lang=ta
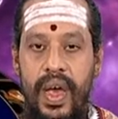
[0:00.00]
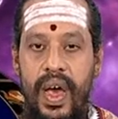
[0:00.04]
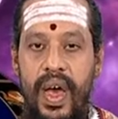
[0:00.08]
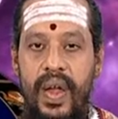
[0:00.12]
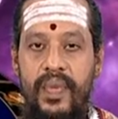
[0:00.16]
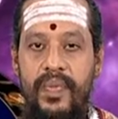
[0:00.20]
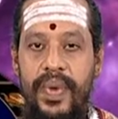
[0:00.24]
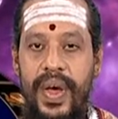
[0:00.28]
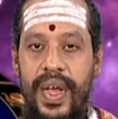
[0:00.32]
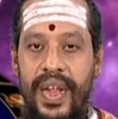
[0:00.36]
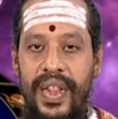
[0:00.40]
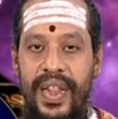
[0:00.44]

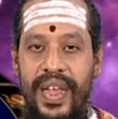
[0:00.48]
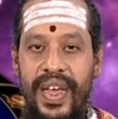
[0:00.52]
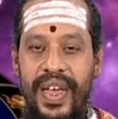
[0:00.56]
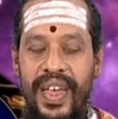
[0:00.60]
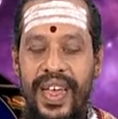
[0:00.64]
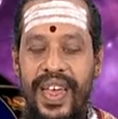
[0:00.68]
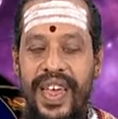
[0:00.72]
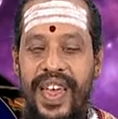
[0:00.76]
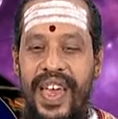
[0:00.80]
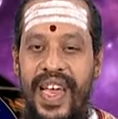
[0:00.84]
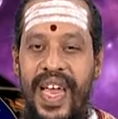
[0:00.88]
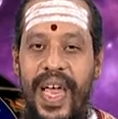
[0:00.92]
அன்பார்ந்த
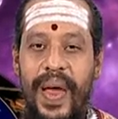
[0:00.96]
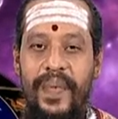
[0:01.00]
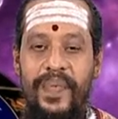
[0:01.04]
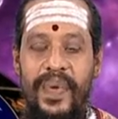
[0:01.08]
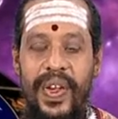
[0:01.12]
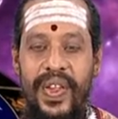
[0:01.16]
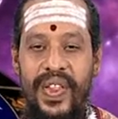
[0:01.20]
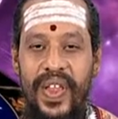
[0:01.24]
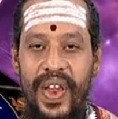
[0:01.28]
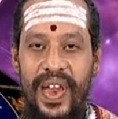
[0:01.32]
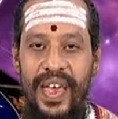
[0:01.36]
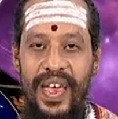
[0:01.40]

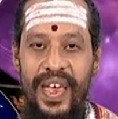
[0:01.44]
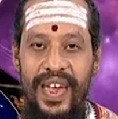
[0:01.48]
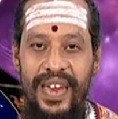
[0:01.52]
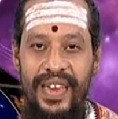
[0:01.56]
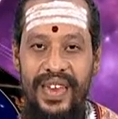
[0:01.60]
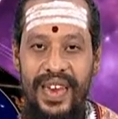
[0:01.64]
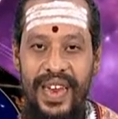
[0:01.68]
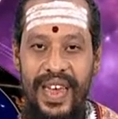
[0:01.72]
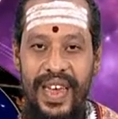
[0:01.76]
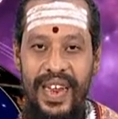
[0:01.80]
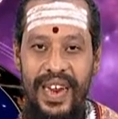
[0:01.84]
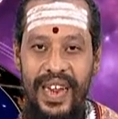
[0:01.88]
கேப்டன்
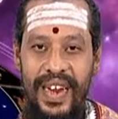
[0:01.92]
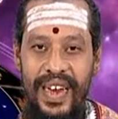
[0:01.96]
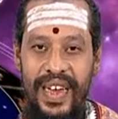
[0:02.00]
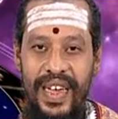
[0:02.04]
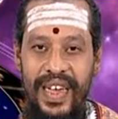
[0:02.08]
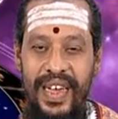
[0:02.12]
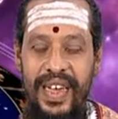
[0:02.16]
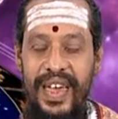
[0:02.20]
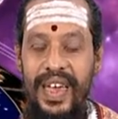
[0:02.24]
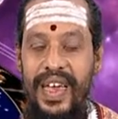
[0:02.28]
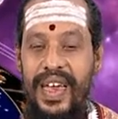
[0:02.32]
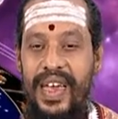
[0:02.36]
தலைக்காட்சி
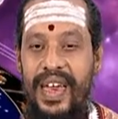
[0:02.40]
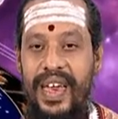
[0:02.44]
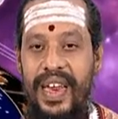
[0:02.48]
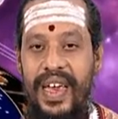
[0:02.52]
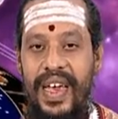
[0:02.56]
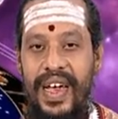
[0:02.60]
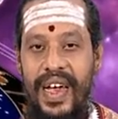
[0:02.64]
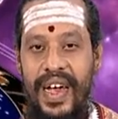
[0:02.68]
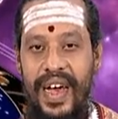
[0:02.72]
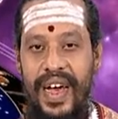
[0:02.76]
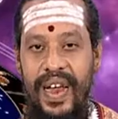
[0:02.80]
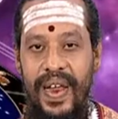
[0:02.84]
நேயர்களுக்கு
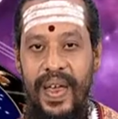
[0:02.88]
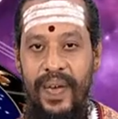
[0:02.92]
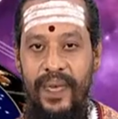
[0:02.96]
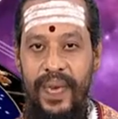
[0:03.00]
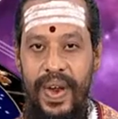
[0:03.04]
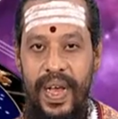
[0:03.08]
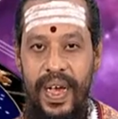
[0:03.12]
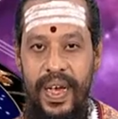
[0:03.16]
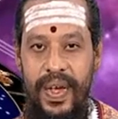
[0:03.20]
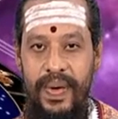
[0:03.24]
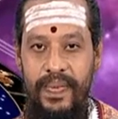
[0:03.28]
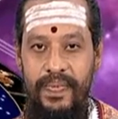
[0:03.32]
இனிய காலை
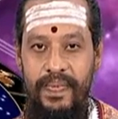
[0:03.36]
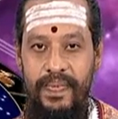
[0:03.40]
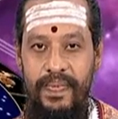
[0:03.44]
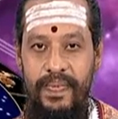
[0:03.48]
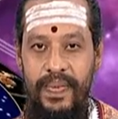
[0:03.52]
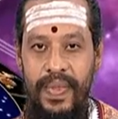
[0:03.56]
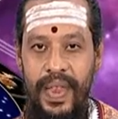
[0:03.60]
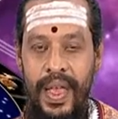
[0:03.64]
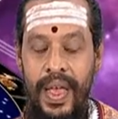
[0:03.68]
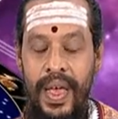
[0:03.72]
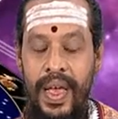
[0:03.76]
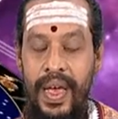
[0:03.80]
வணக்கம்
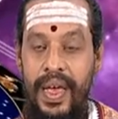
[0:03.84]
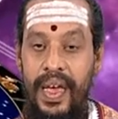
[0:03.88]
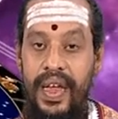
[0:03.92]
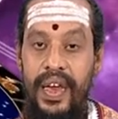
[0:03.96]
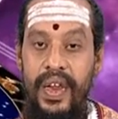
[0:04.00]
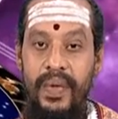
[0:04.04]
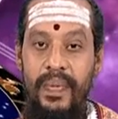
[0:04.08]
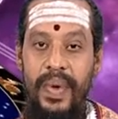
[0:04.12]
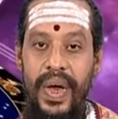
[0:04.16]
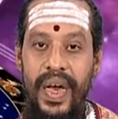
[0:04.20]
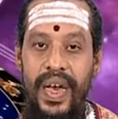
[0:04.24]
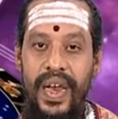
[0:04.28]

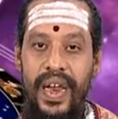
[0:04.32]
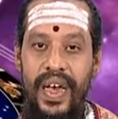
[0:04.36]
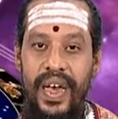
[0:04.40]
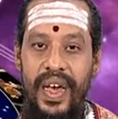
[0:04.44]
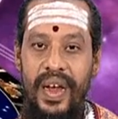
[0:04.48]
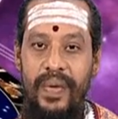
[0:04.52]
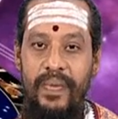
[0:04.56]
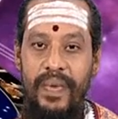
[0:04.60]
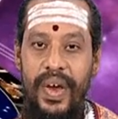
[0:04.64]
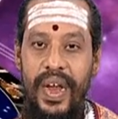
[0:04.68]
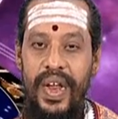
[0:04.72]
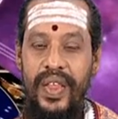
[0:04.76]
இன்று
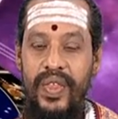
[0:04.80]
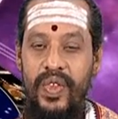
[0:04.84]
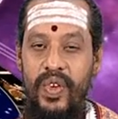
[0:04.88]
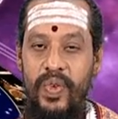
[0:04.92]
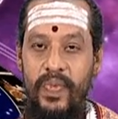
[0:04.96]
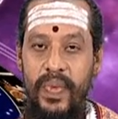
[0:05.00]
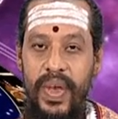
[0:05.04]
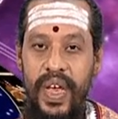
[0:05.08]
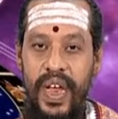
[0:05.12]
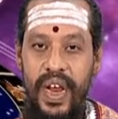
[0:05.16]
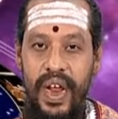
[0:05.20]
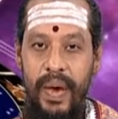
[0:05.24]
மங்களகரமான
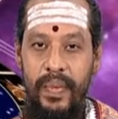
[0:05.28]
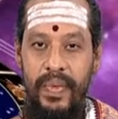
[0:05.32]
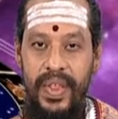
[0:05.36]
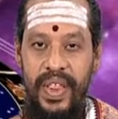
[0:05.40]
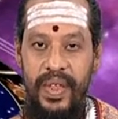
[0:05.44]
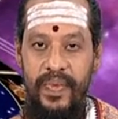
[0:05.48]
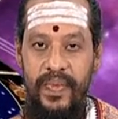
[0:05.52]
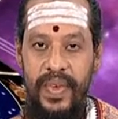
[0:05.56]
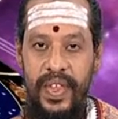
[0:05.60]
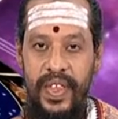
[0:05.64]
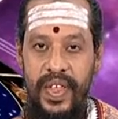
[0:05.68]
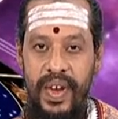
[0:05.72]
துர்மகி நாம
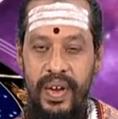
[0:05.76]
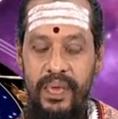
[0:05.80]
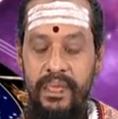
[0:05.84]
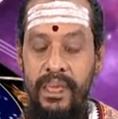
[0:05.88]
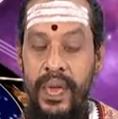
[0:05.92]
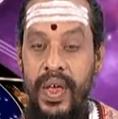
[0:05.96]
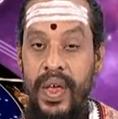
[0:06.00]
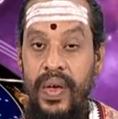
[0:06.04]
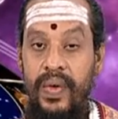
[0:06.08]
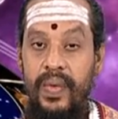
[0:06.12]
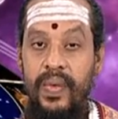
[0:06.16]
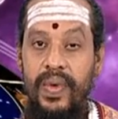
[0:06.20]
சமுத்திரம்
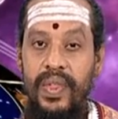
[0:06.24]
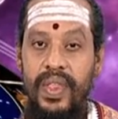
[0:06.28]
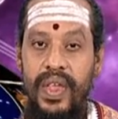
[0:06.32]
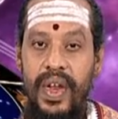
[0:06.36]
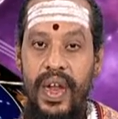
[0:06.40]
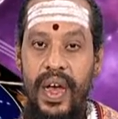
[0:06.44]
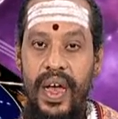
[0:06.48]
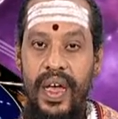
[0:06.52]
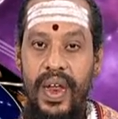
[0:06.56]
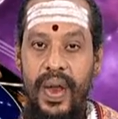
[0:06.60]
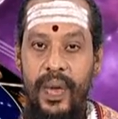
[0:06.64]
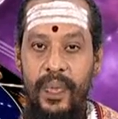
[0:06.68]

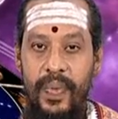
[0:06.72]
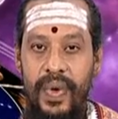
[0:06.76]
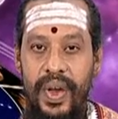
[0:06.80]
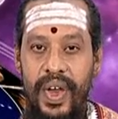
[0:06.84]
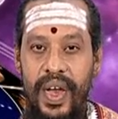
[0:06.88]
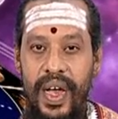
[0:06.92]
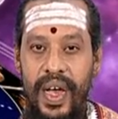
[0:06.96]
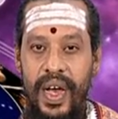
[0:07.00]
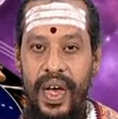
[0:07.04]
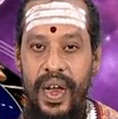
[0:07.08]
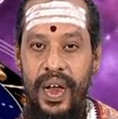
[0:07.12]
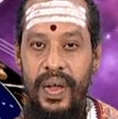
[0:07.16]
உத்தராயண
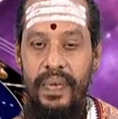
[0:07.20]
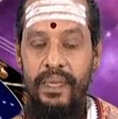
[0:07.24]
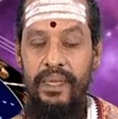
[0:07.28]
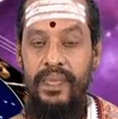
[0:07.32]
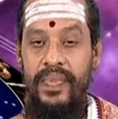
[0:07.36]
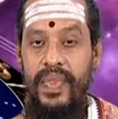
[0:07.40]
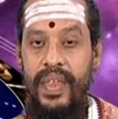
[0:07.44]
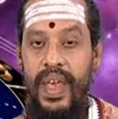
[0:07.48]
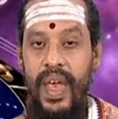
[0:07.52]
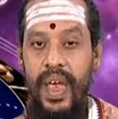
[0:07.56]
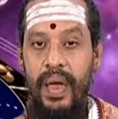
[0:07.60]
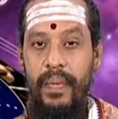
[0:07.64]
புண்ணிய காலம்
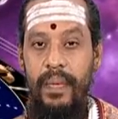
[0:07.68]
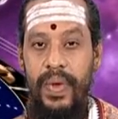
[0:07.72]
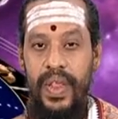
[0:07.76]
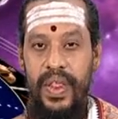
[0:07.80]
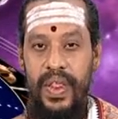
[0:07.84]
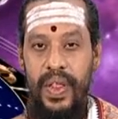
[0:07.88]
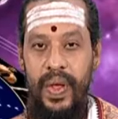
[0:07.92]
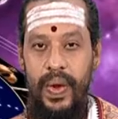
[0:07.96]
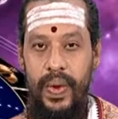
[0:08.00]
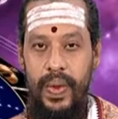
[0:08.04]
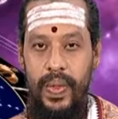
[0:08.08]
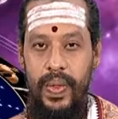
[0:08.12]

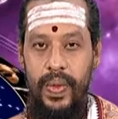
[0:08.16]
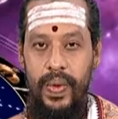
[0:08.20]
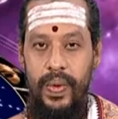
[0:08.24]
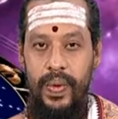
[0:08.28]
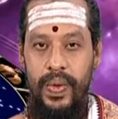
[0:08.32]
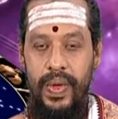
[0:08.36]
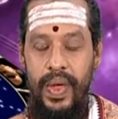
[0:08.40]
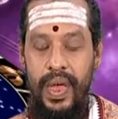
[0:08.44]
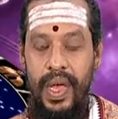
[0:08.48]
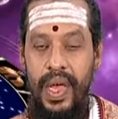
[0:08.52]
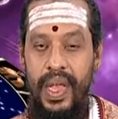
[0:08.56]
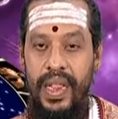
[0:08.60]
ஹேமந்த ருது
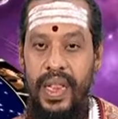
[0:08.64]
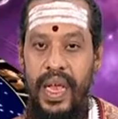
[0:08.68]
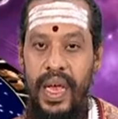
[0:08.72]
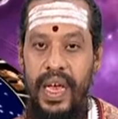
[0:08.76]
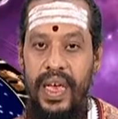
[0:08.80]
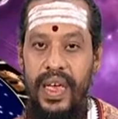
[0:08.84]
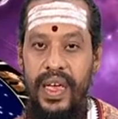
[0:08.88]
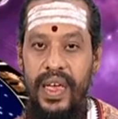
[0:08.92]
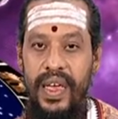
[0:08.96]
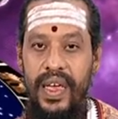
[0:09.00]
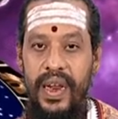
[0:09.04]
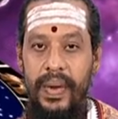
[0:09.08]
தை
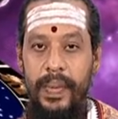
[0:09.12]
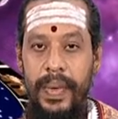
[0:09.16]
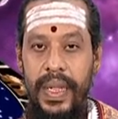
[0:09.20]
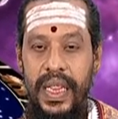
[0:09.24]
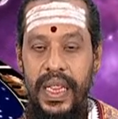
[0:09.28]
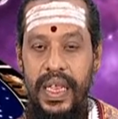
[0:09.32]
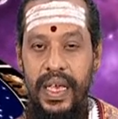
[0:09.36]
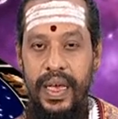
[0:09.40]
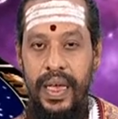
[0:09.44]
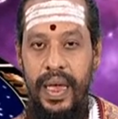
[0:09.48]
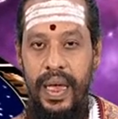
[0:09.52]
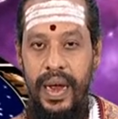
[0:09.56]

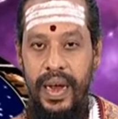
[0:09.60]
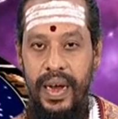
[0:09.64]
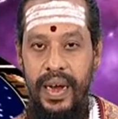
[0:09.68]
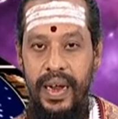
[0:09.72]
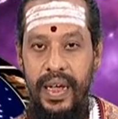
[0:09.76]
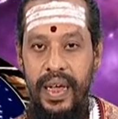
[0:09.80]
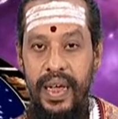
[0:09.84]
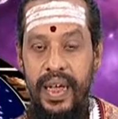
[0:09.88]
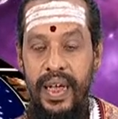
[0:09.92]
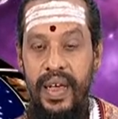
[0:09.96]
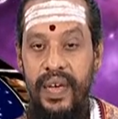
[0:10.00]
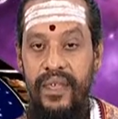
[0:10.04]
இருபத்தி
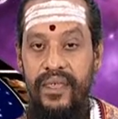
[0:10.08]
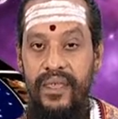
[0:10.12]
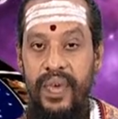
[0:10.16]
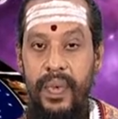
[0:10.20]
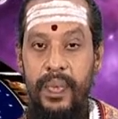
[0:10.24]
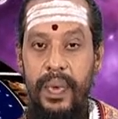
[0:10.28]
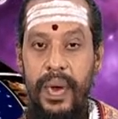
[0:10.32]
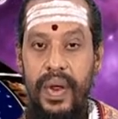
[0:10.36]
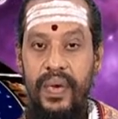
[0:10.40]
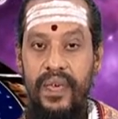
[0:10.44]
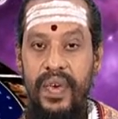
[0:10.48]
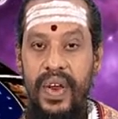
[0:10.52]
ஏழு
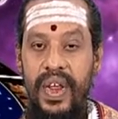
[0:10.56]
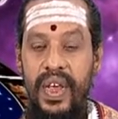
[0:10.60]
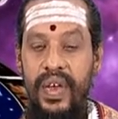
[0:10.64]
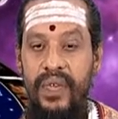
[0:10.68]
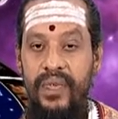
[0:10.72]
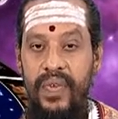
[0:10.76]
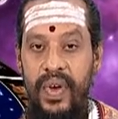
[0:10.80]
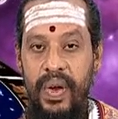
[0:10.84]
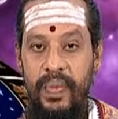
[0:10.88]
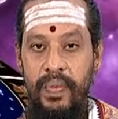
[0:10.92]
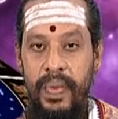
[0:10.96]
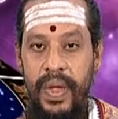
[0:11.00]
பிப்ரவரி
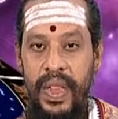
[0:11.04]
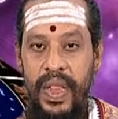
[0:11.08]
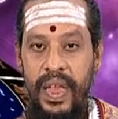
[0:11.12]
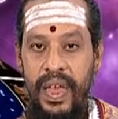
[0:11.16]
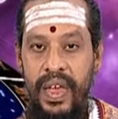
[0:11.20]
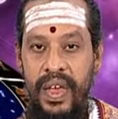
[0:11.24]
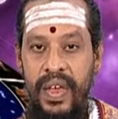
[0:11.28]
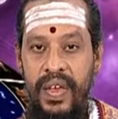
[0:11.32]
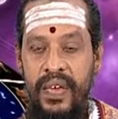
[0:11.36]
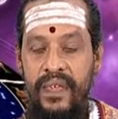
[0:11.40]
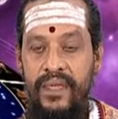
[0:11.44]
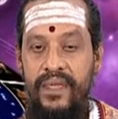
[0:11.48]
ஒன்பது
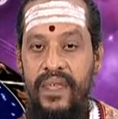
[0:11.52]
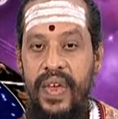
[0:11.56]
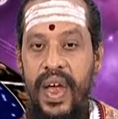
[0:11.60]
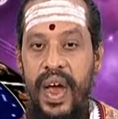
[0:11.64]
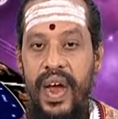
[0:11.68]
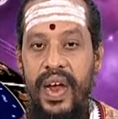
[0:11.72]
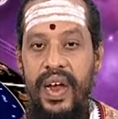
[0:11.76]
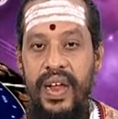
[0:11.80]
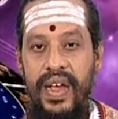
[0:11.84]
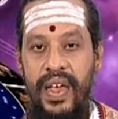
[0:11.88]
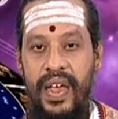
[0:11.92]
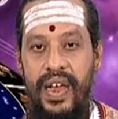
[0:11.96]

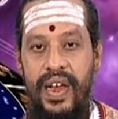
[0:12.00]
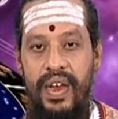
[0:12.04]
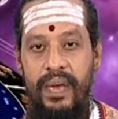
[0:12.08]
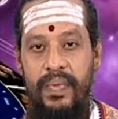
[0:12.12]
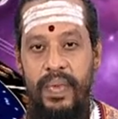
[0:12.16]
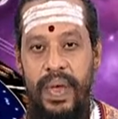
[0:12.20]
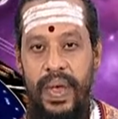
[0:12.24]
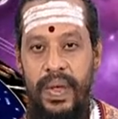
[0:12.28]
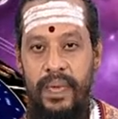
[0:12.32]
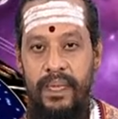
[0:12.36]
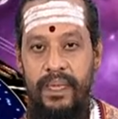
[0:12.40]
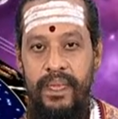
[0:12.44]

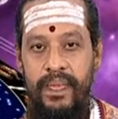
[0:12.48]
வியாழக்கிழமை